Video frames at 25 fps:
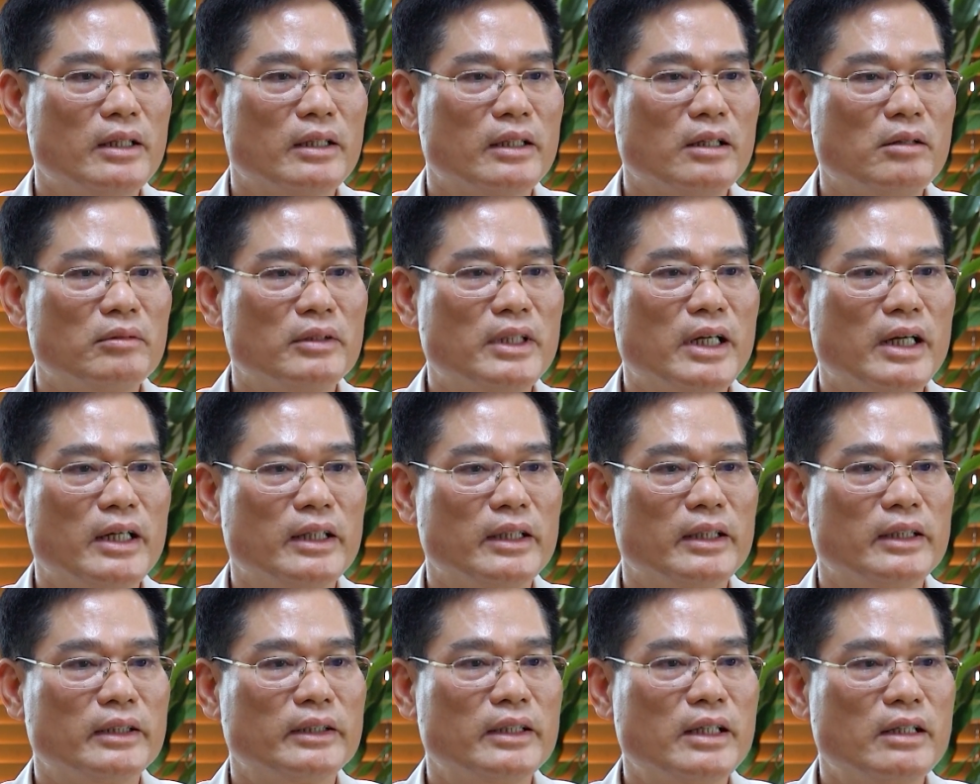đồng
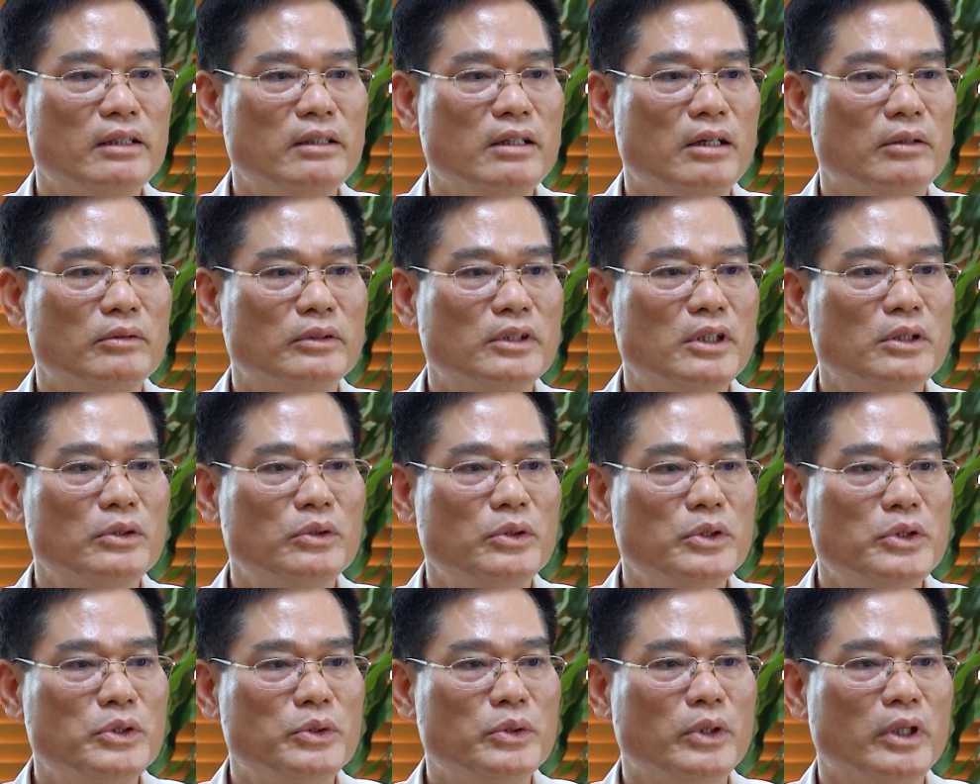thời tăng cường công tác
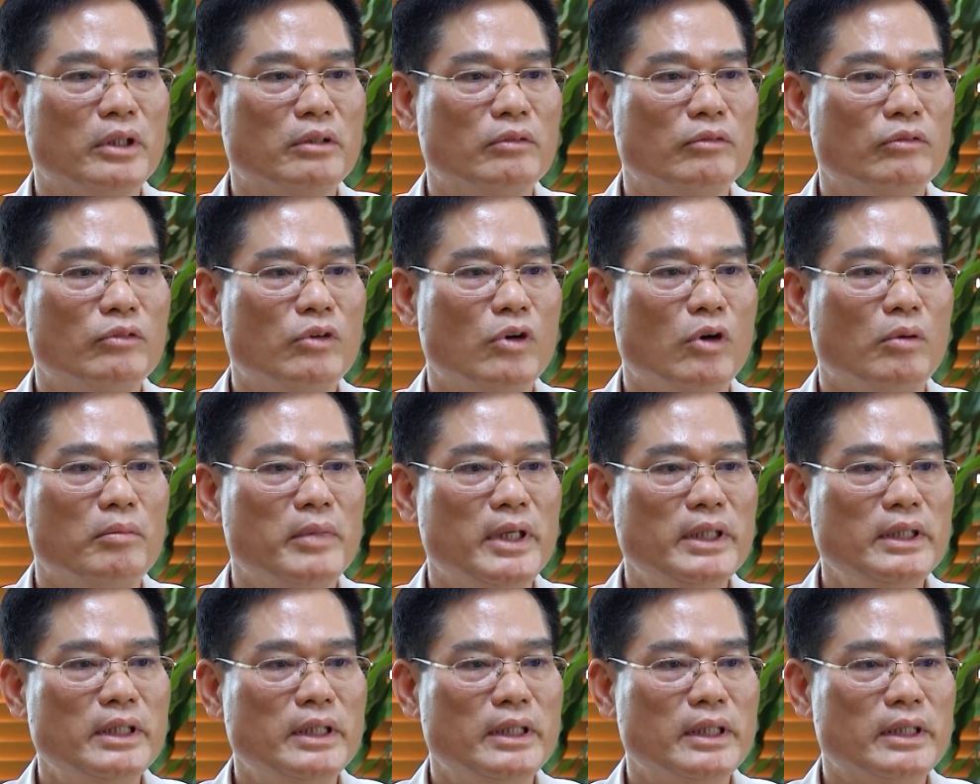tuyên truyền, phổ
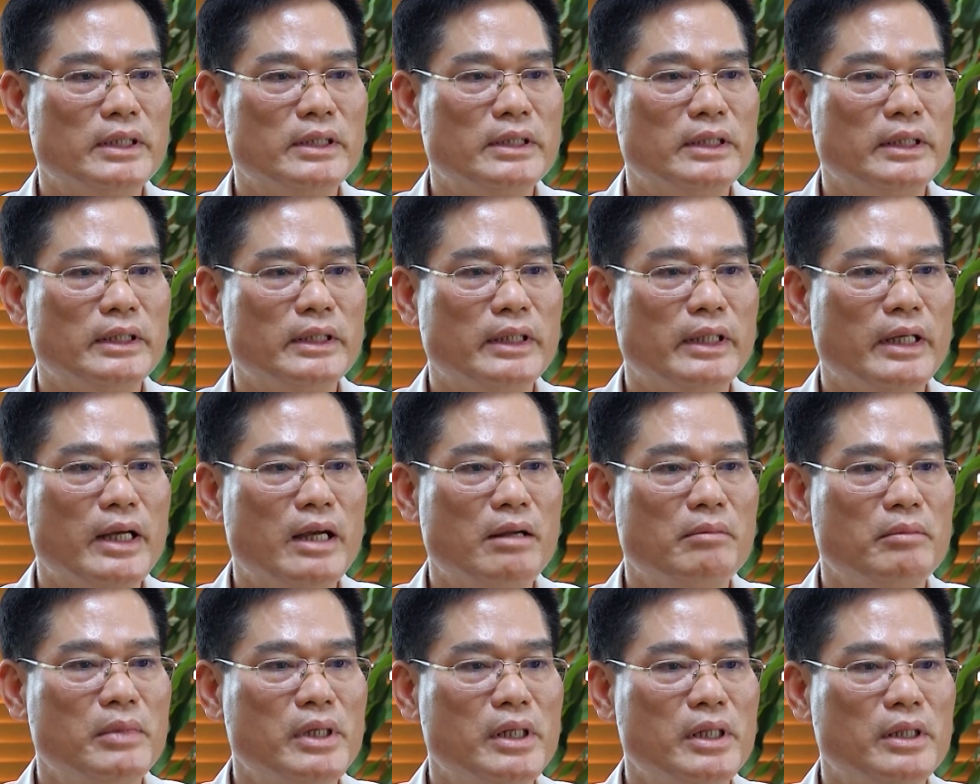biến thực hiện chỉ thị
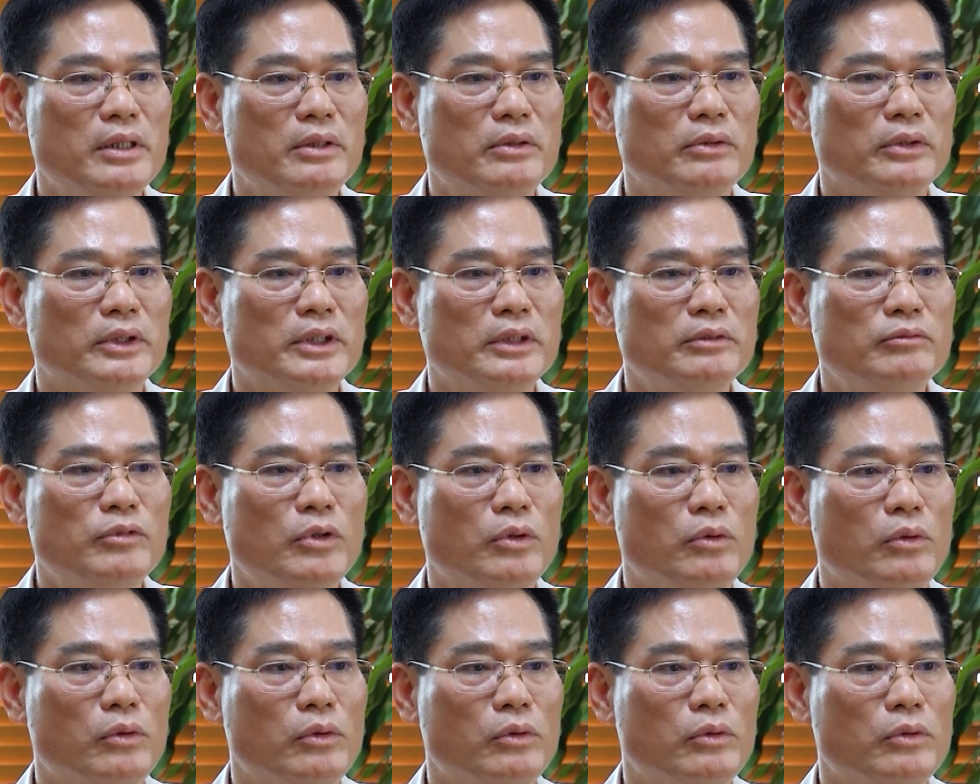20 của Chính
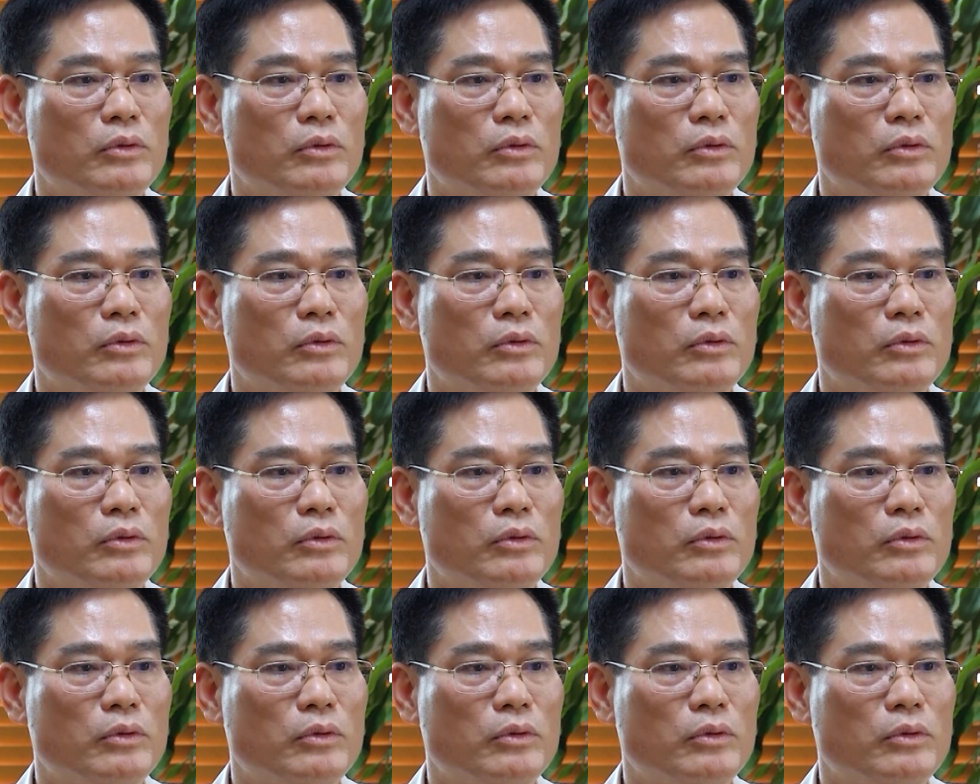phủ.